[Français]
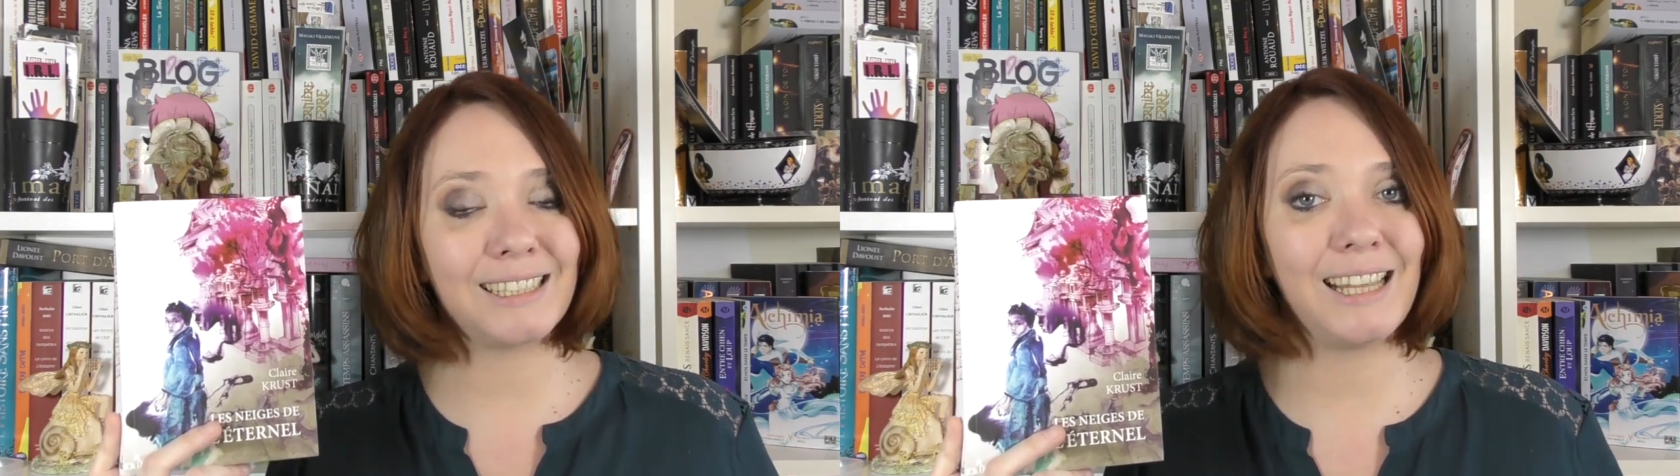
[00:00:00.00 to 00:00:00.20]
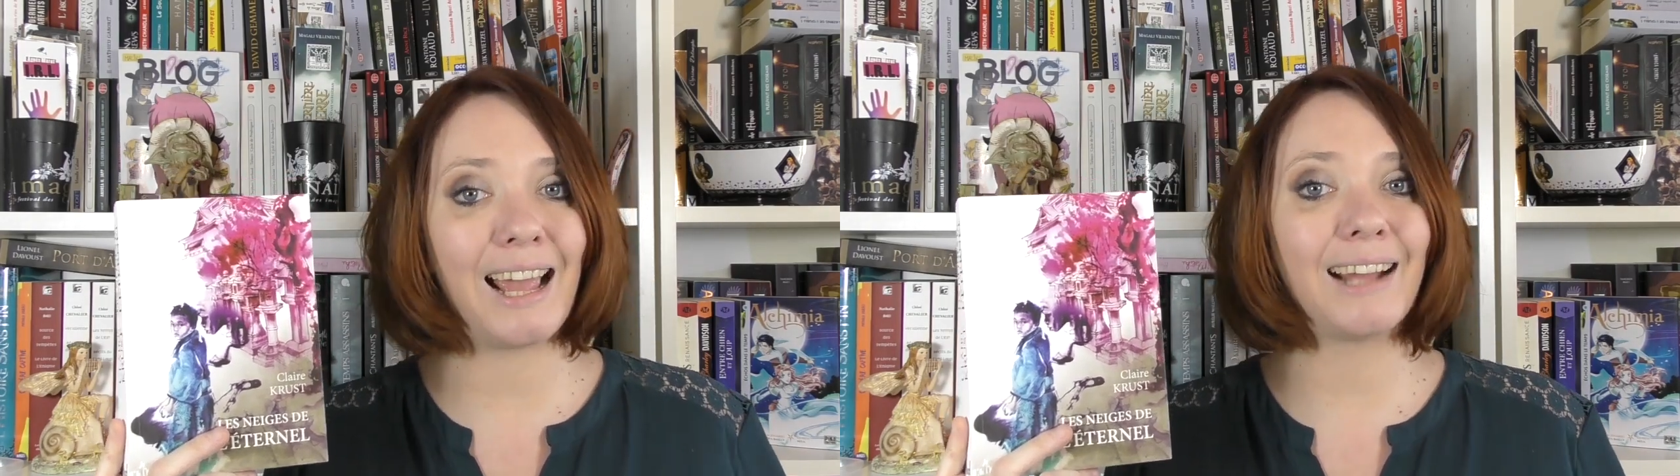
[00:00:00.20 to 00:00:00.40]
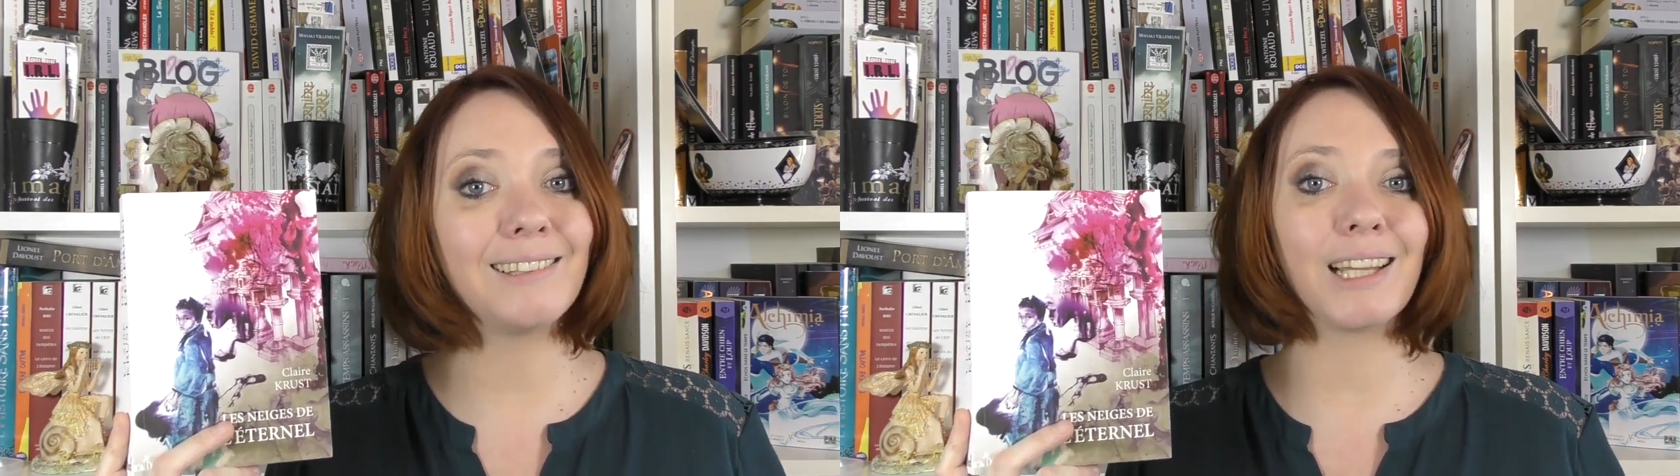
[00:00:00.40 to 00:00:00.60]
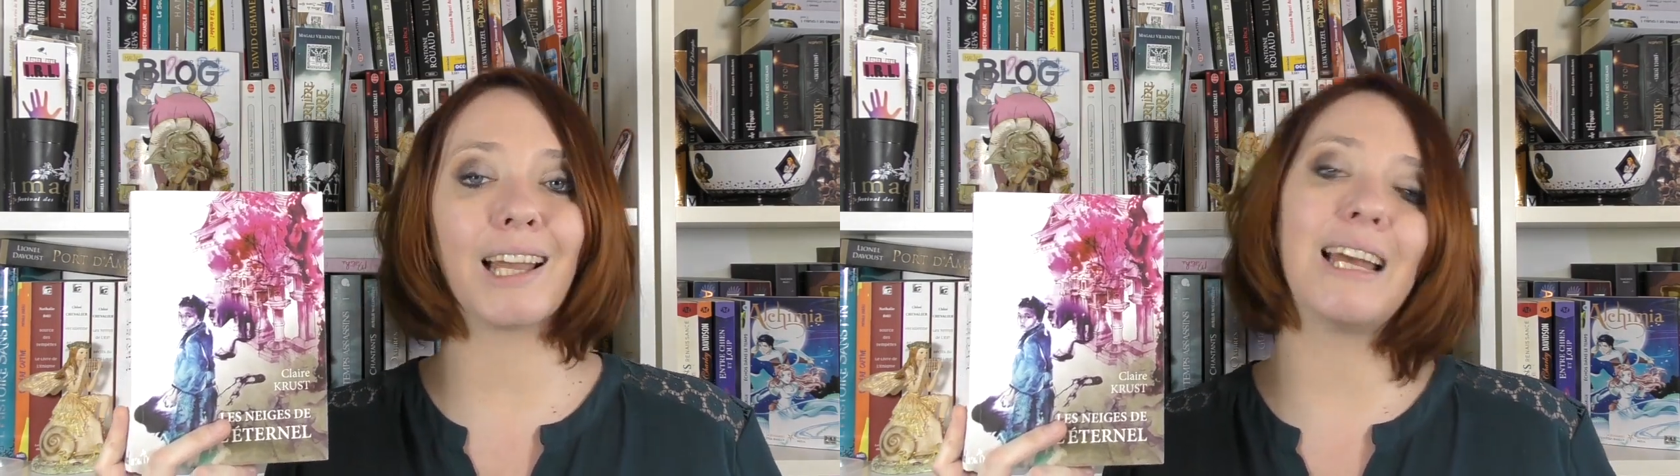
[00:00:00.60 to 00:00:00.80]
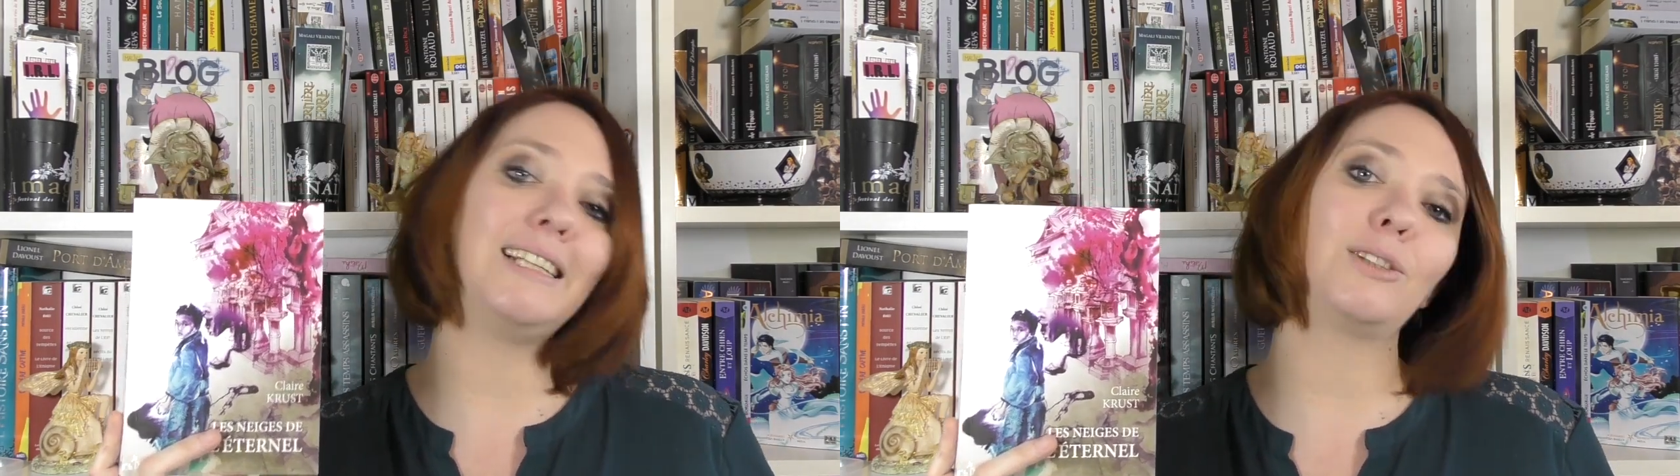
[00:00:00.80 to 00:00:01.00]
qui est
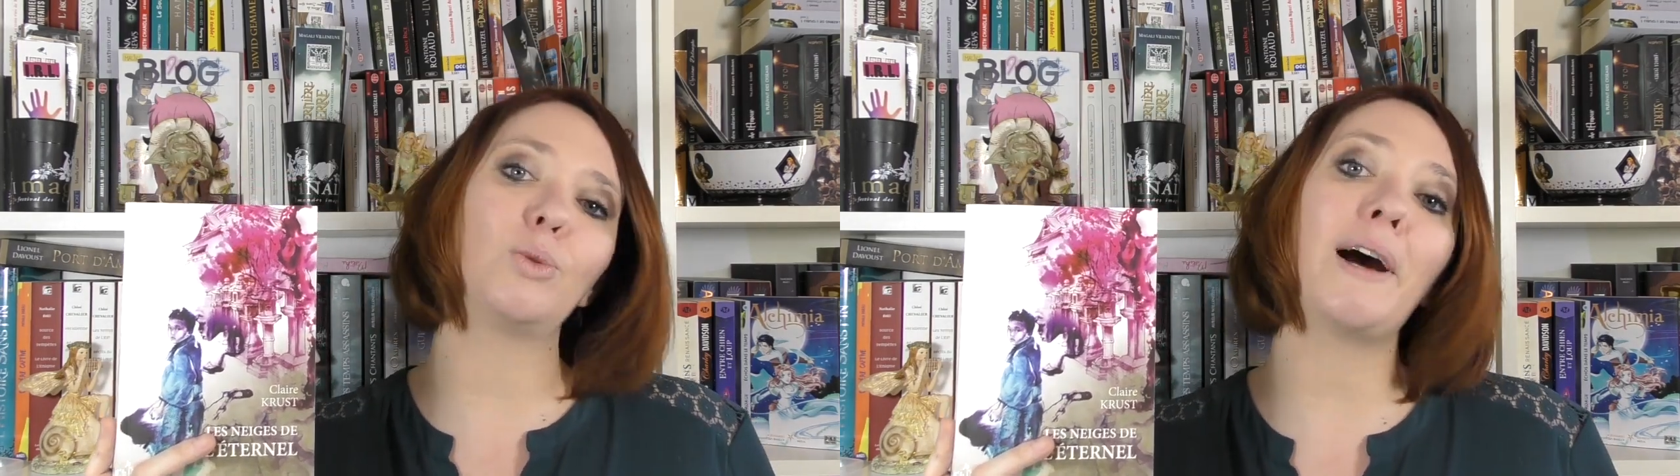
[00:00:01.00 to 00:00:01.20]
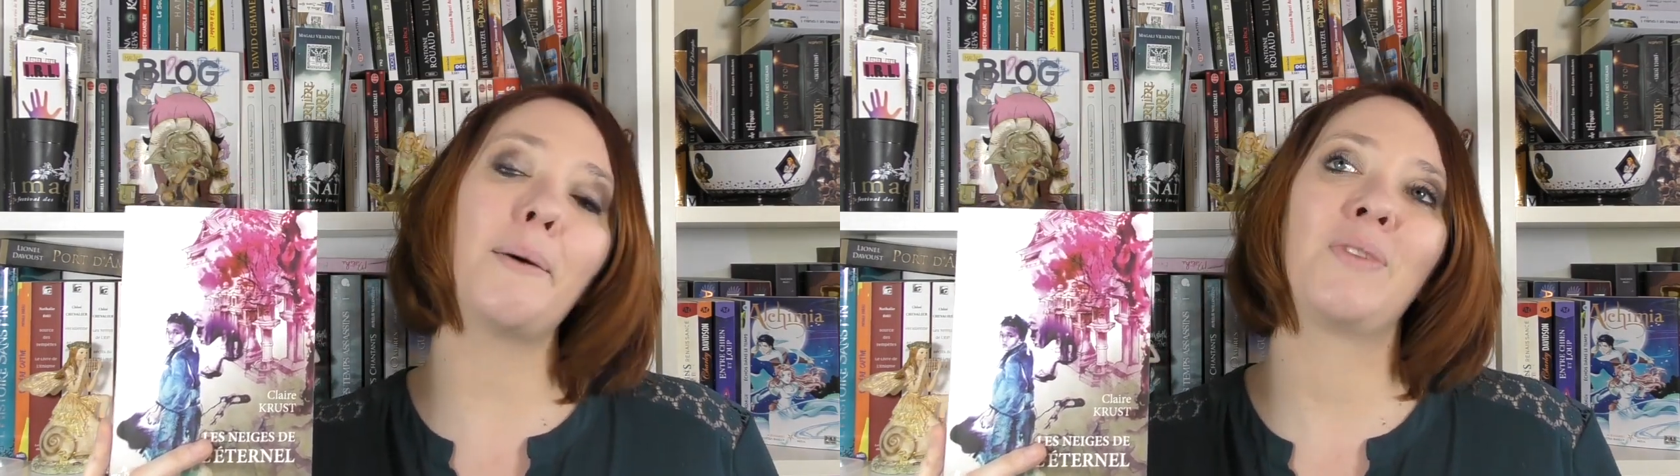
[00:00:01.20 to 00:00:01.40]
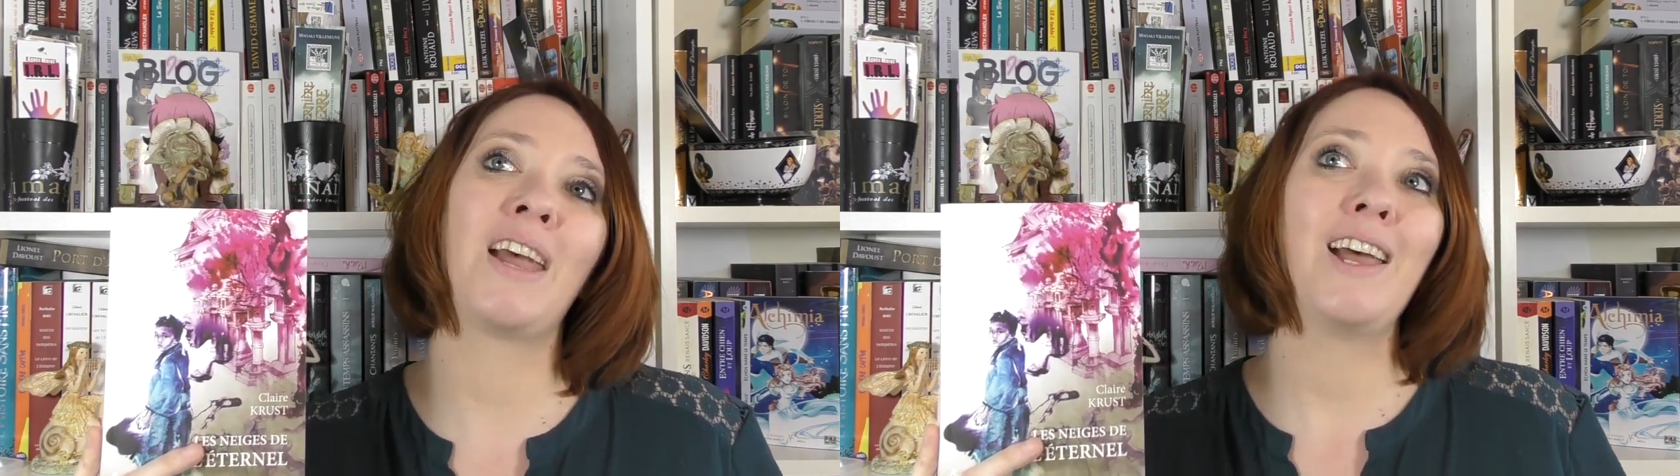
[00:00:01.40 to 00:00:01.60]
intégré à l'histoire,